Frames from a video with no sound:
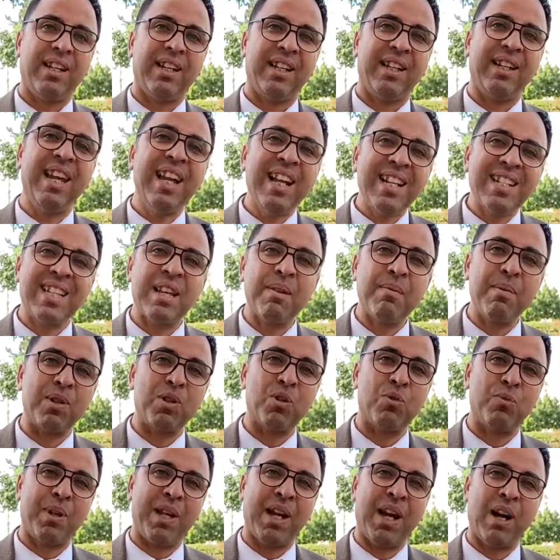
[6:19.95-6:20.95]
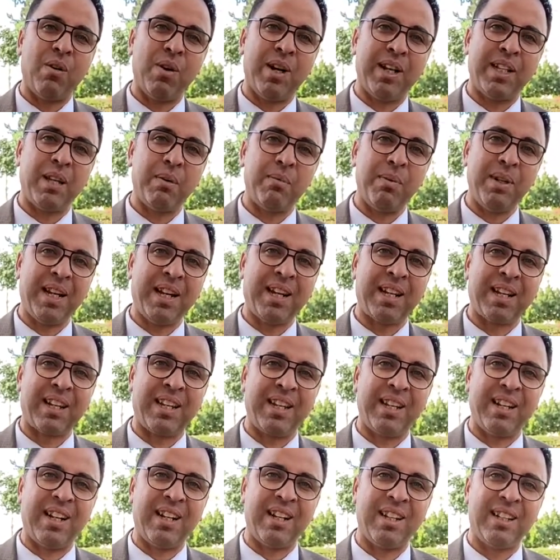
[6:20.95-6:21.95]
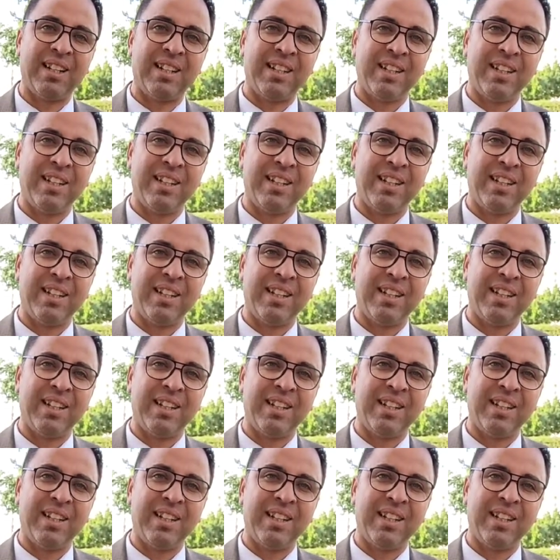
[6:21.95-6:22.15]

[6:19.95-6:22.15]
نلتمس منها وهذا من حقنا